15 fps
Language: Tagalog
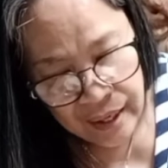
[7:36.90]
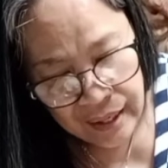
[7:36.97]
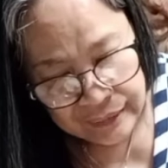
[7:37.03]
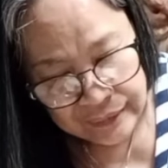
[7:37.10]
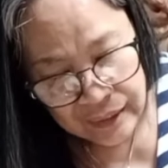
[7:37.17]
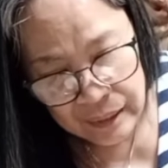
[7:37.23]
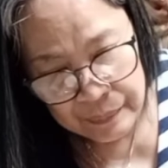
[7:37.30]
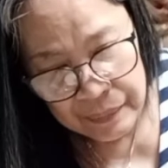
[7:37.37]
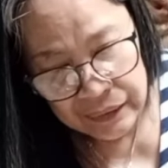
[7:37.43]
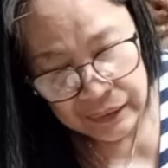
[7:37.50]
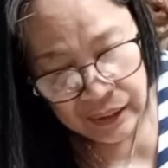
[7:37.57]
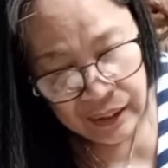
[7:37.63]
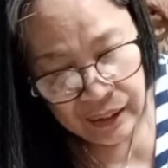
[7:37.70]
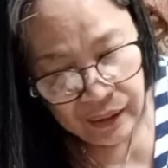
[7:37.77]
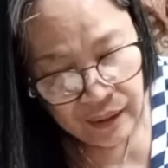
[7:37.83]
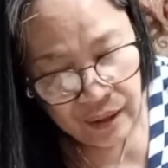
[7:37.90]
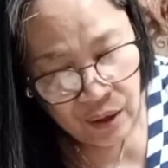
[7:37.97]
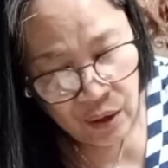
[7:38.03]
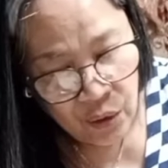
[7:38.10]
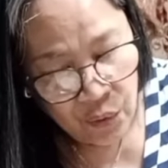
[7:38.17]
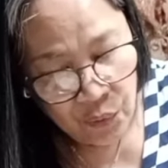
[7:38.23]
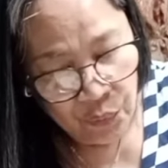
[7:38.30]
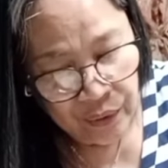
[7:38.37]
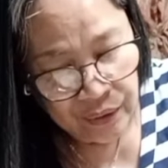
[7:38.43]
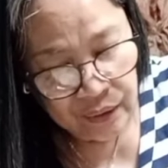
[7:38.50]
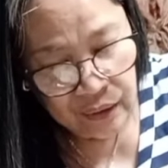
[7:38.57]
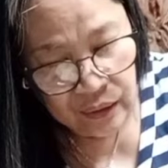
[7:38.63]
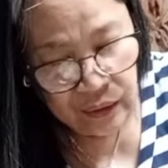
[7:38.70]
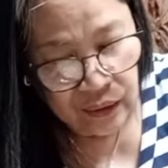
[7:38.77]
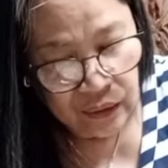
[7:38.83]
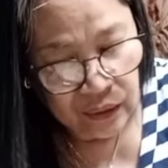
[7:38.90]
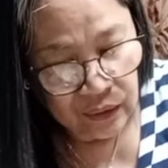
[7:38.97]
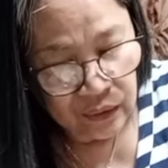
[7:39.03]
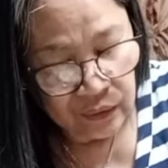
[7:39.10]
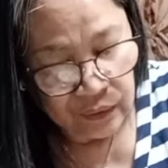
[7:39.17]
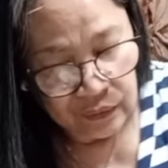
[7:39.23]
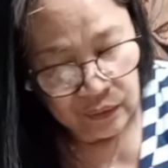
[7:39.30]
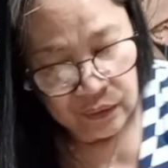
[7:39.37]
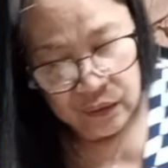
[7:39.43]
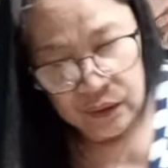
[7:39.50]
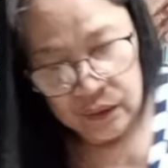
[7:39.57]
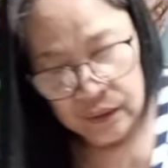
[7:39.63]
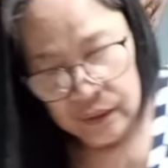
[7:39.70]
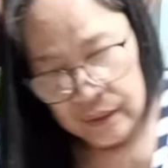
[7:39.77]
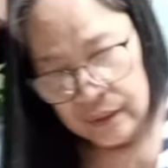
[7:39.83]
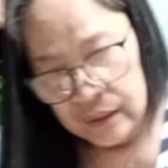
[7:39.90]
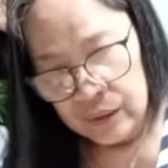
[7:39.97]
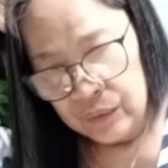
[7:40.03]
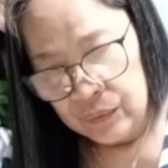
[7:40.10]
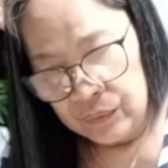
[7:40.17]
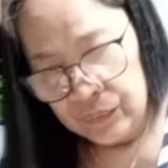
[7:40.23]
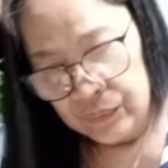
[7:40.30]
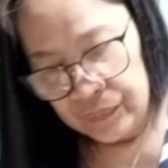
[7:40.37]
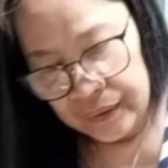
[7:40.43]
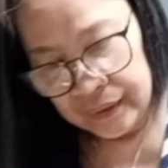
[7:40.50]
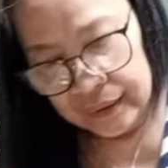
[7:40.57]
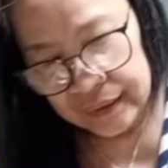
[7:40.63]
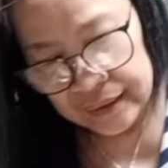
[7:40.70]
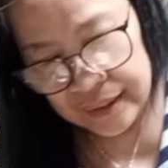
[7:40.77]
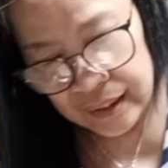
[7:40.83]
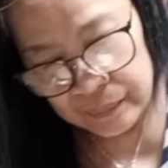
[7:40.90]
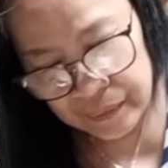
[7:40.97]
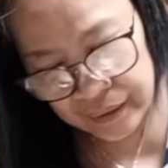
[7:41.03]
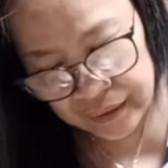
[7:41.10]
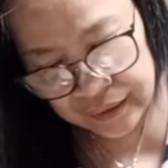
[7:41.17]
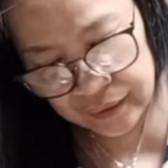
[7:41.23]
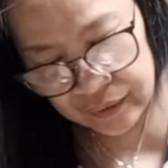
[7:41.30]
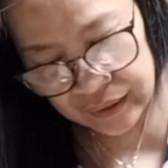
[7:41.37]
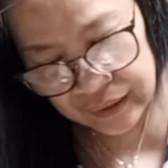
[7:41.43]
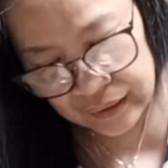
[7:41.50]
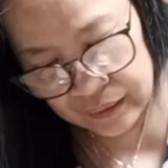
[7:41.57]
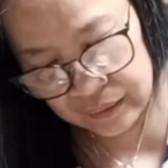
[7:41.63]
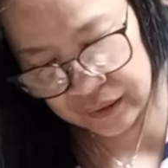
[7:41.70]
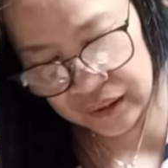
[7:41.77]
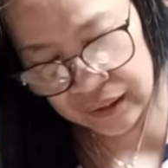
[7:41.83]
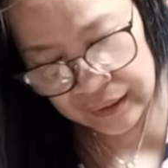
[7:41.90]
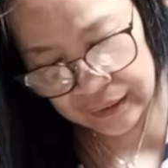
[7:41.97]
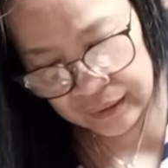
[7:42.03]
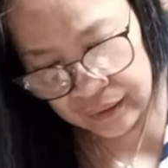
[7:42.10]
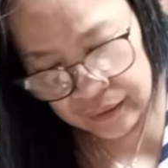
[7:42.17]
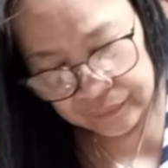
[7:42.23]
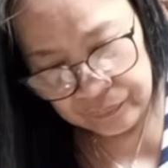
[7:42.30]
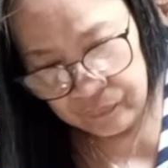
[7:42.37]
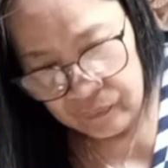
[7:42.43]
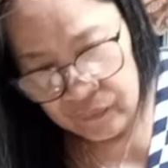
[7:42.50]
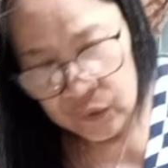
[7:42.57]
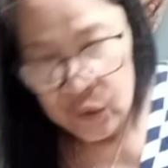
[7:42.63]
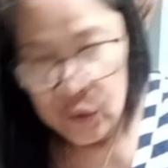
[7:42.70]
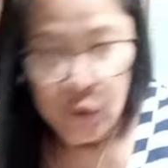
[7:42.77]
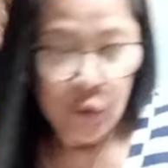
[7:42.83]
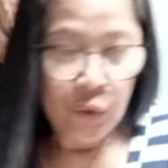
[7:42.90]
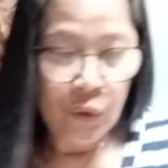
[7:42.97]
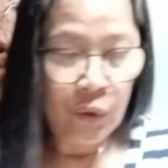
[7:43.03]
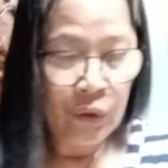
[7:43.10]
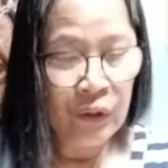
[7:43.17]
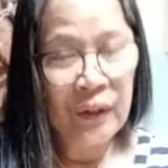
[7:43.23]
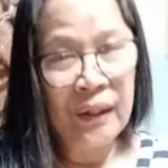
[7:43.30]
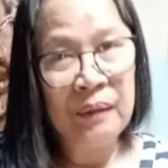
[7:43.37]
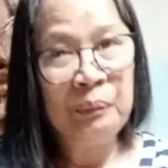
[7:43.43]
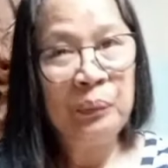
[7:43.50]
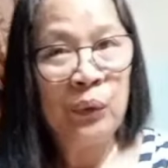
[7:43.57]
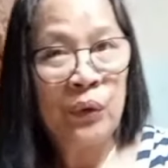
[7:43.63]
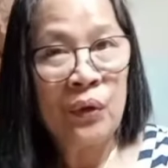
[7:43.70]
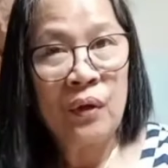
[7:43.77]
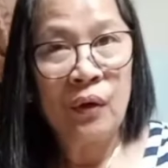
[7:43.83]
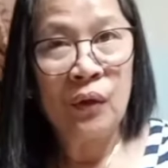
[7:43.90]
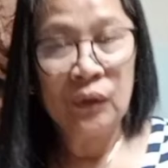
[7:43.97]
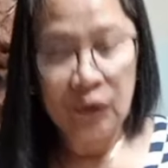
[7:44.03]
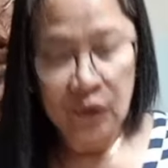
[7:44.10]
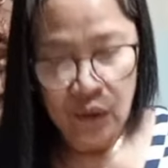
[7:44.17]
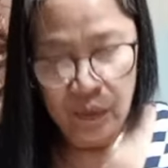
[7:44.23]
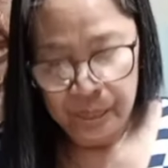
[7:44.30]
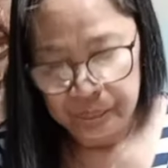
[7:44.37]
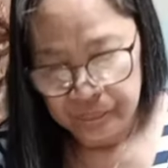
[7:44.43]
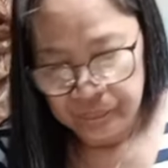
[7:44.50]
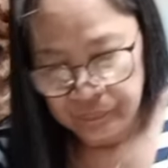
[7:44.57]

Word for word: at saka vanilla when the when the cassava is really, nearly done, so you can pour on top.